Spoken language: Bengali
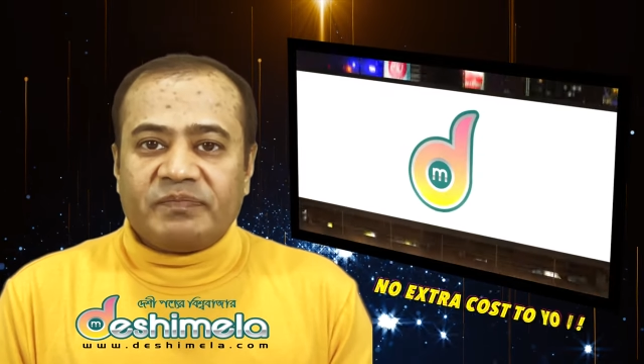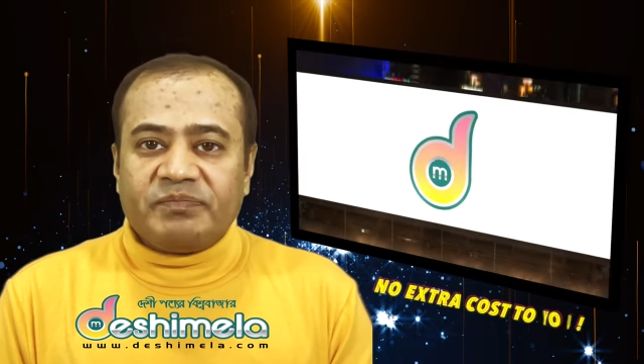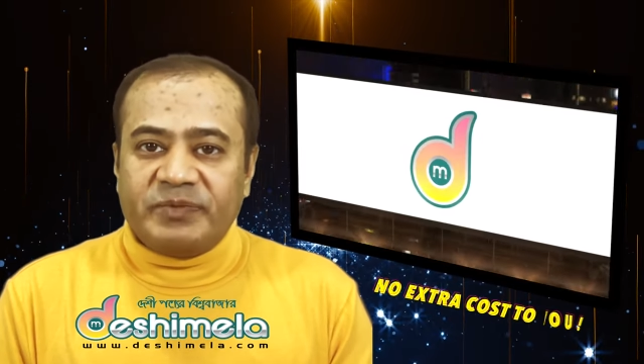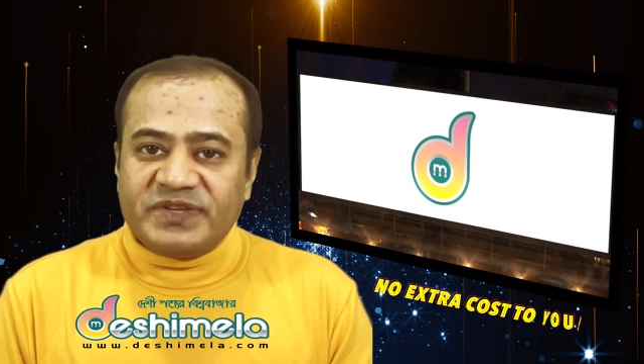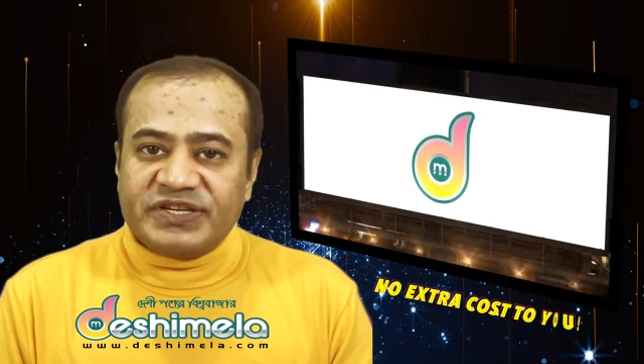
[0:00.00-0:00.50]

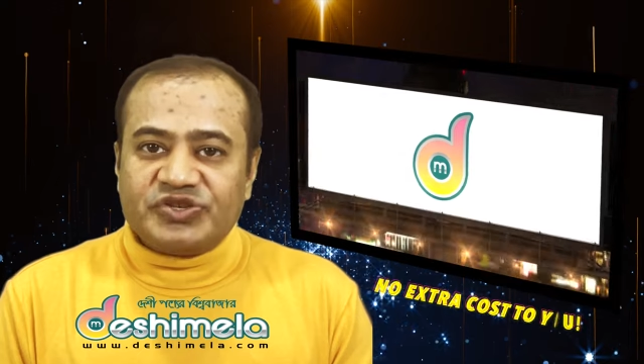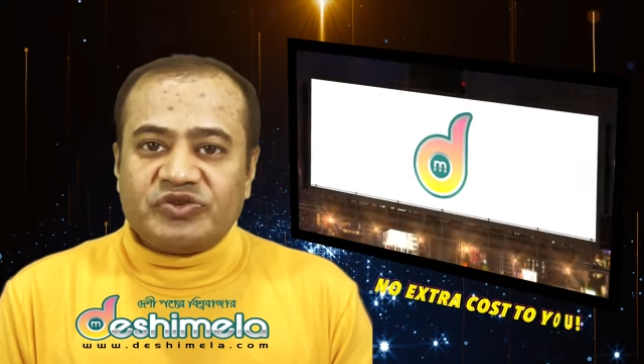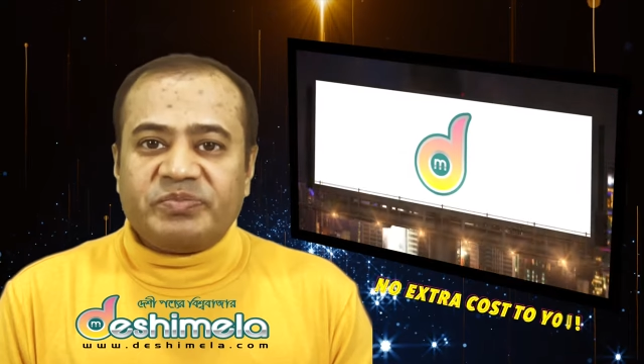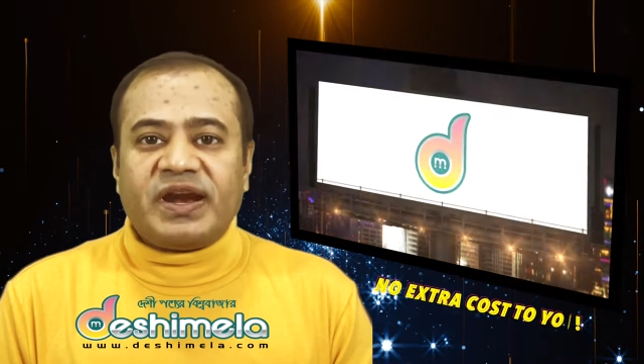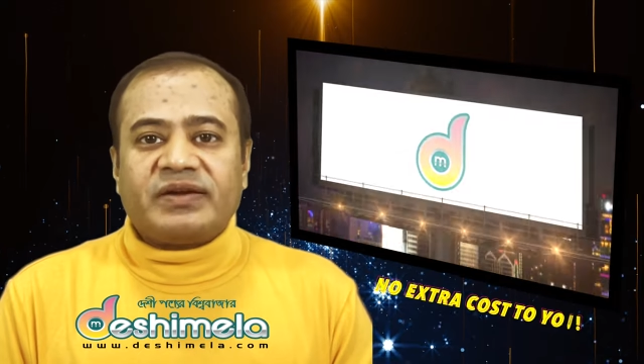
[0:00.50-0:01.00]
পিবিসির জন্য
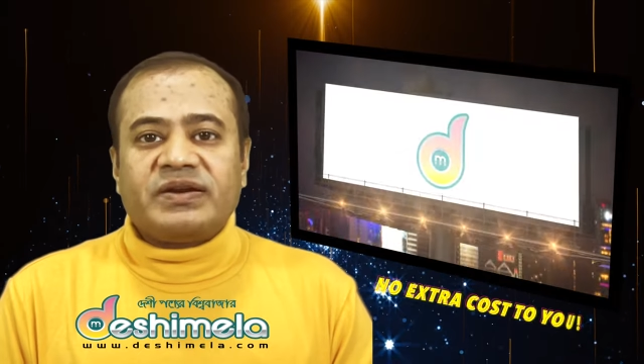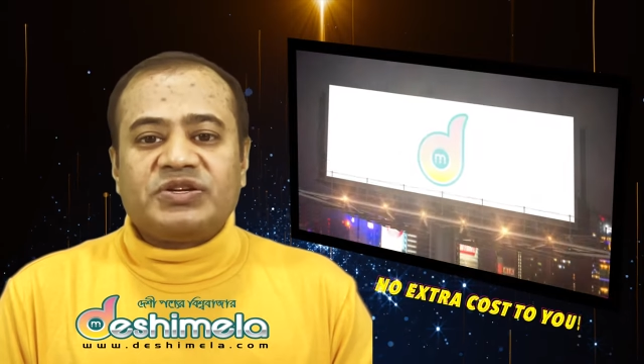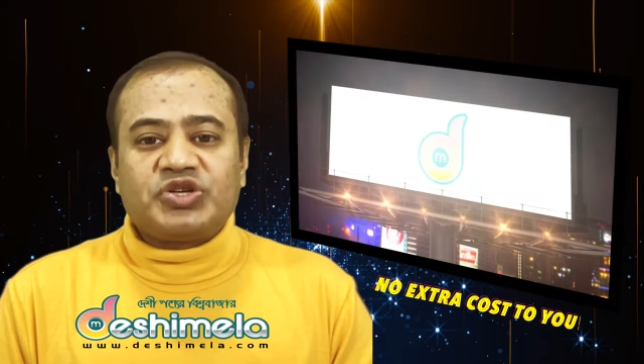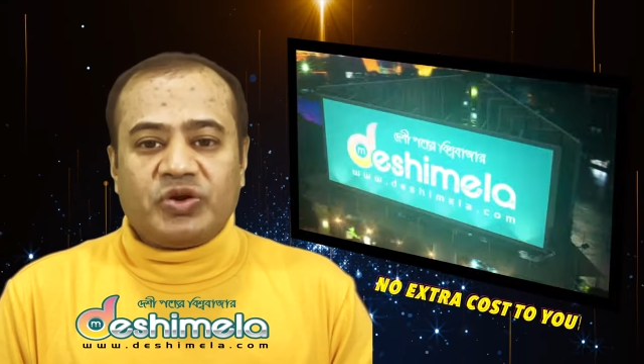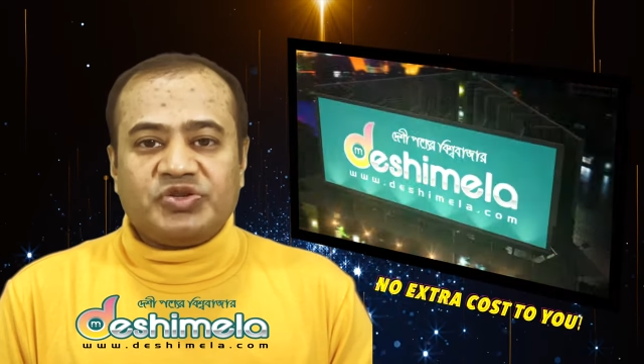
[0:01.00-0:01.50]
বিরাট
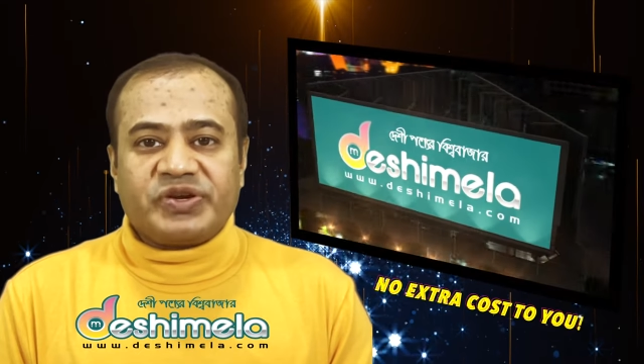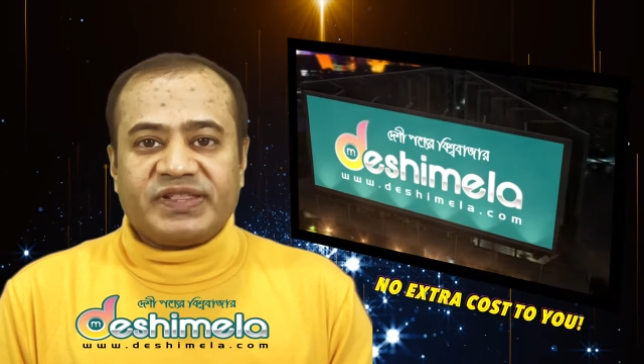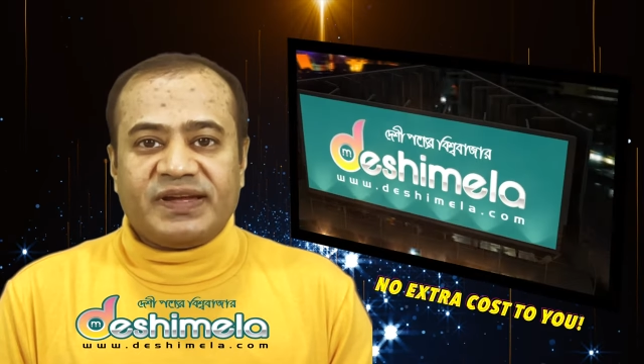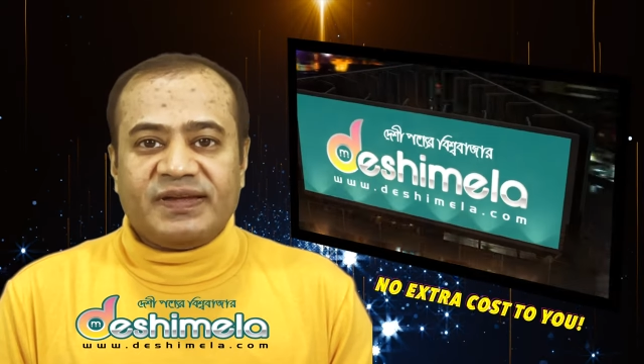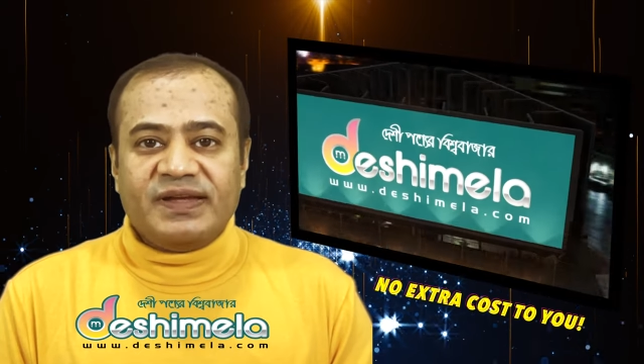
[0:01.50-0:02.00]

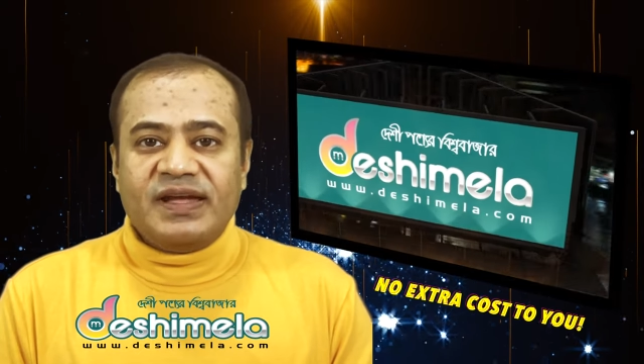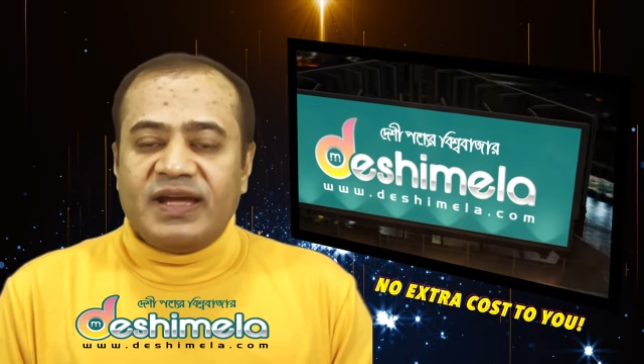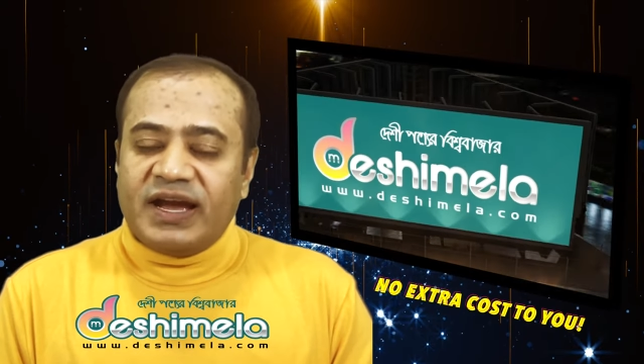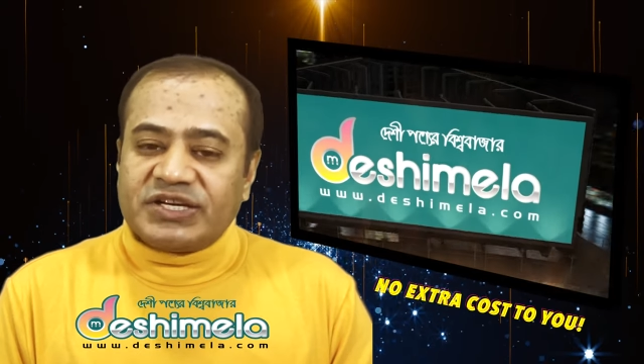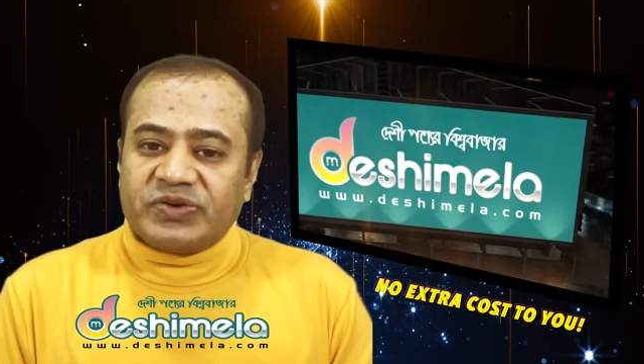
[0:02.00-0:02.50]
সহযোগিতা
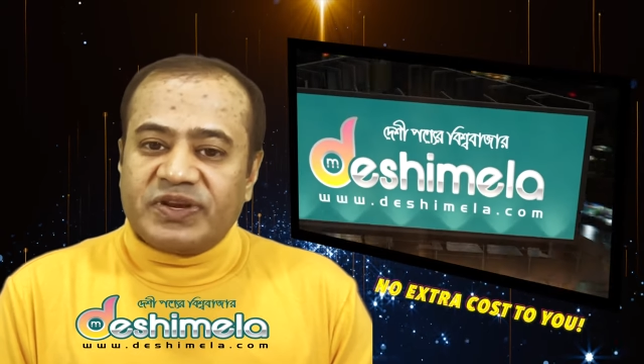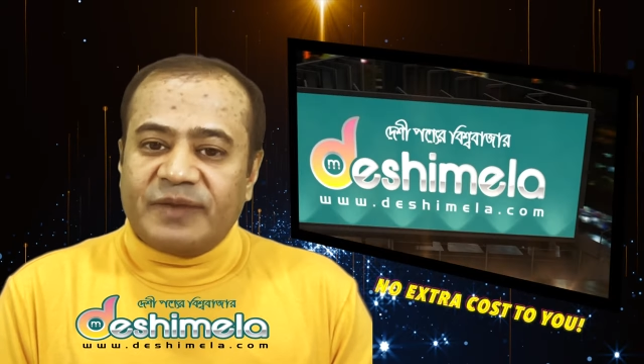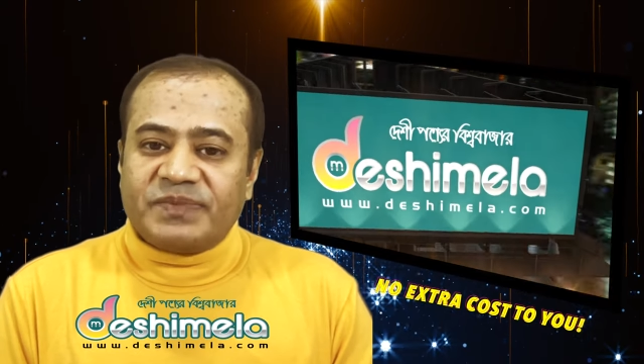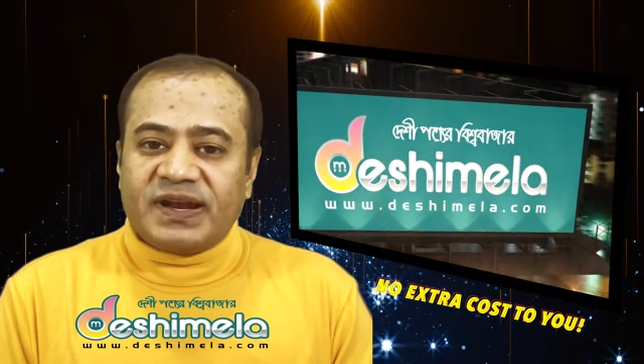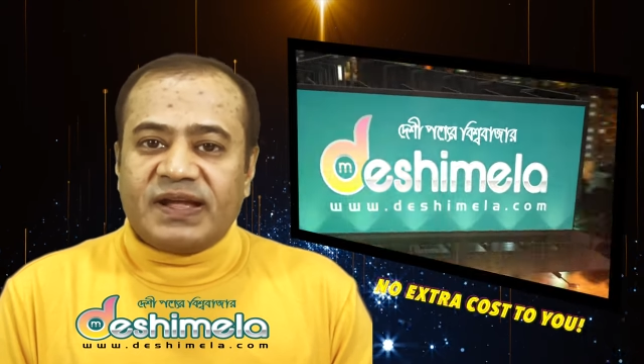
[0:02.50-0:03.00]
আশা করি
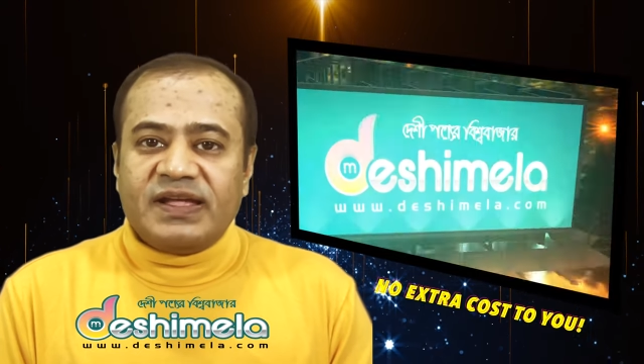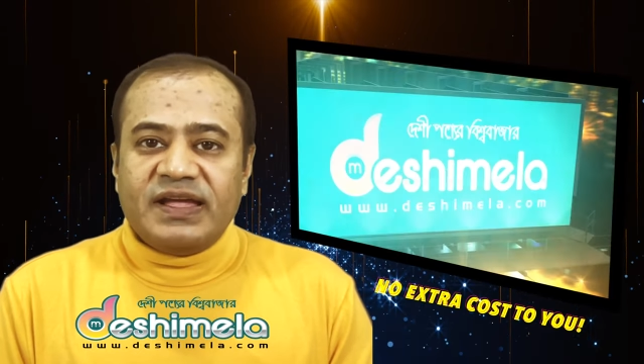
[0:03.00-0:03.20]
আপনারা